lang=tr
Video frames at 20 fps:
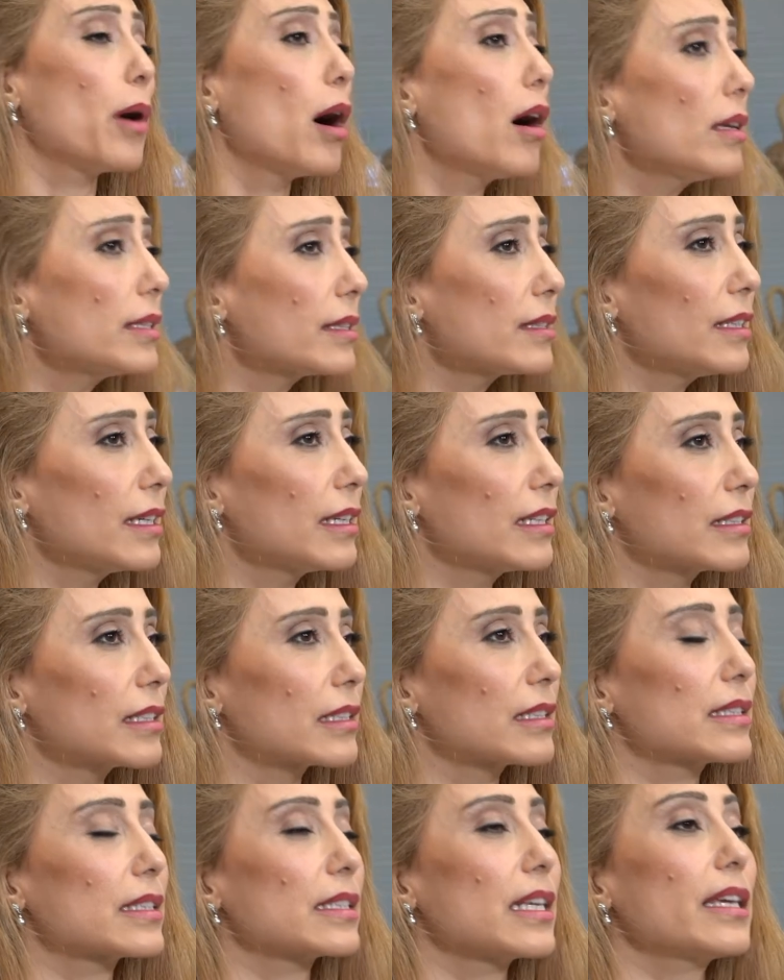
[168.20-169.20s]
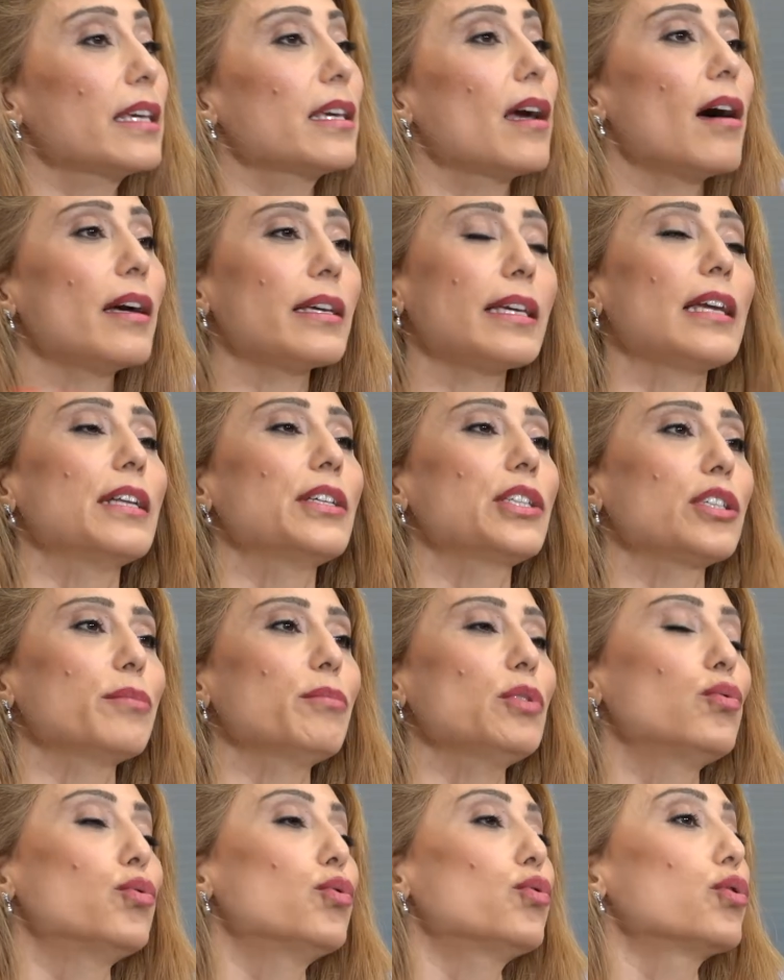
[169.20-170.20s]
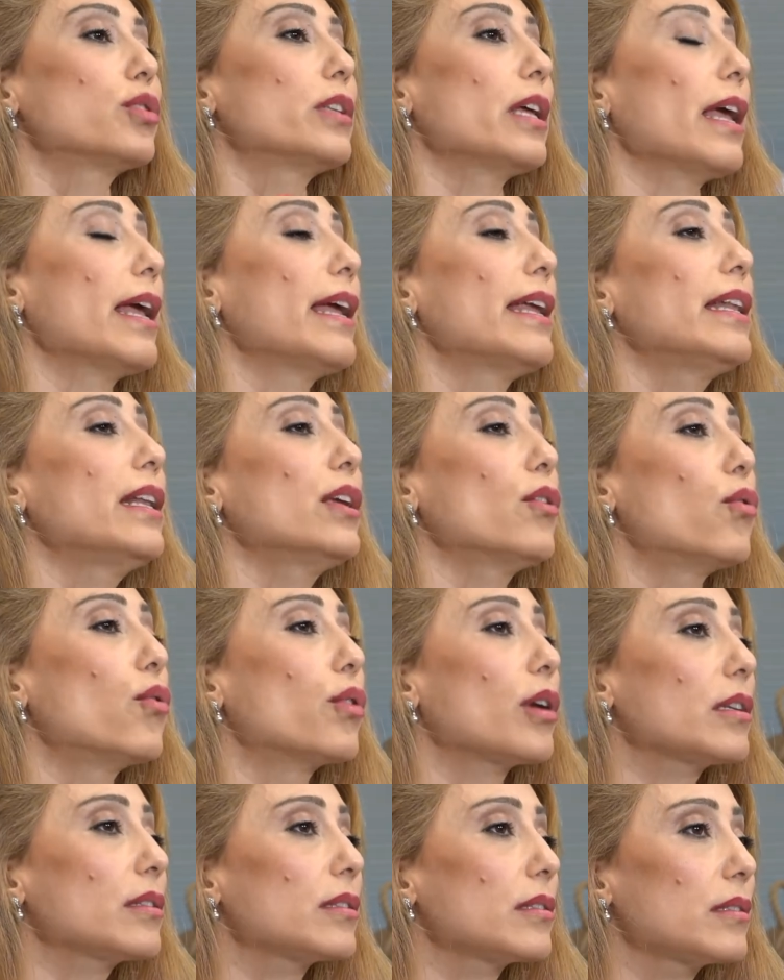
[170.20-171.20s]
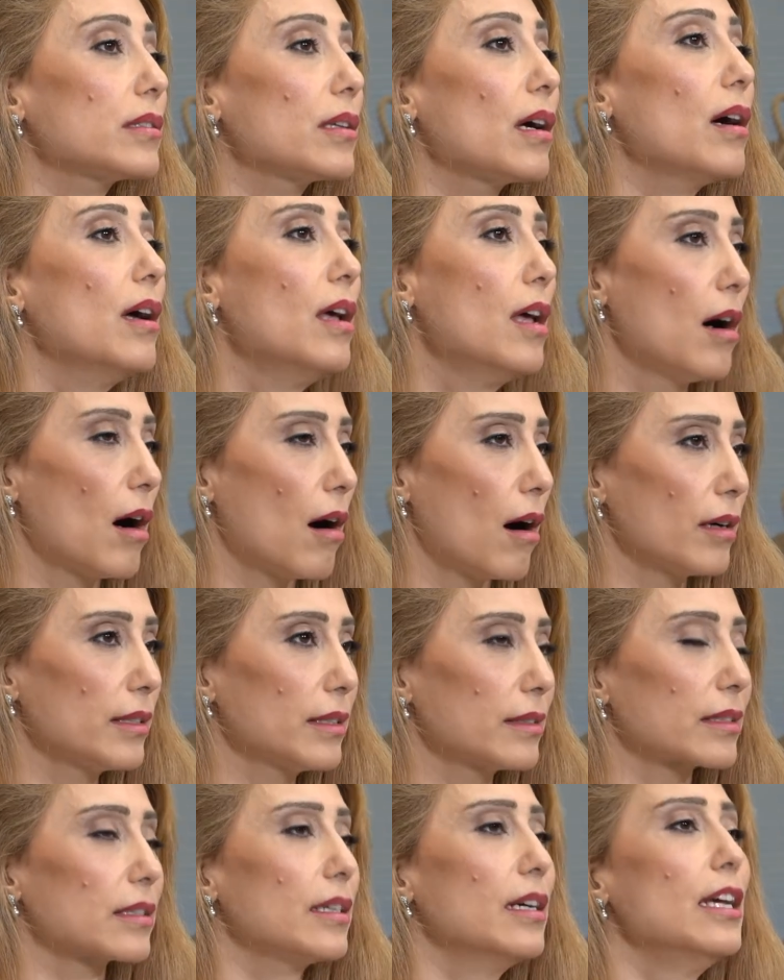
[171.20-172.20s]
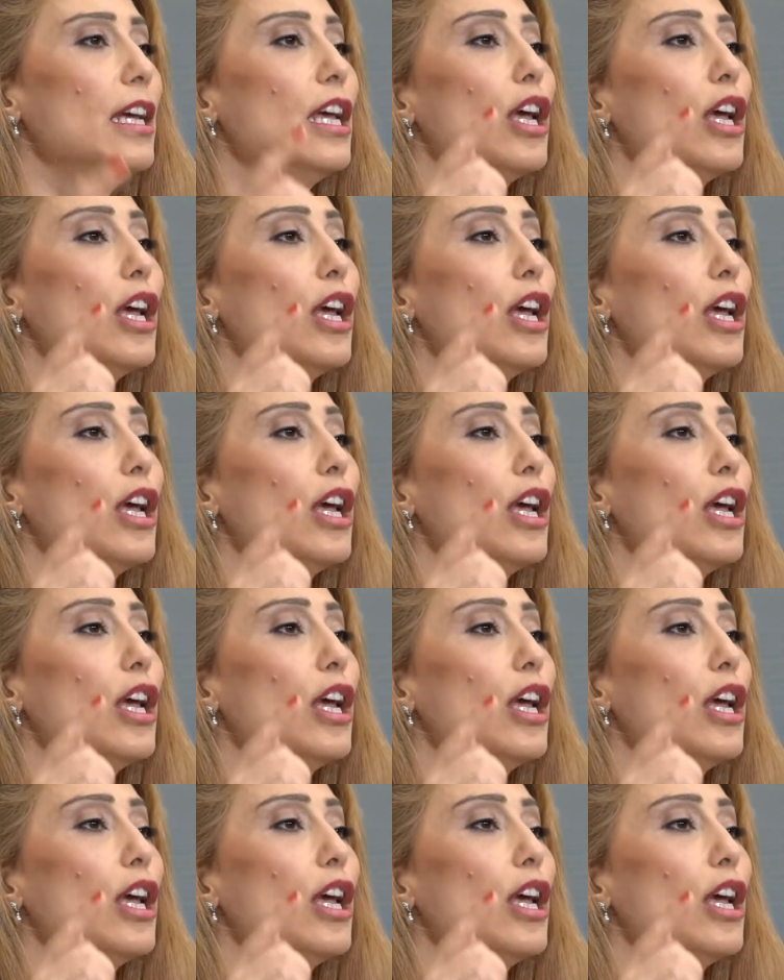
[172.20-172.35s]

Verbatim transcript: Bazılarının zeka gelişimi %50 oranında arttı.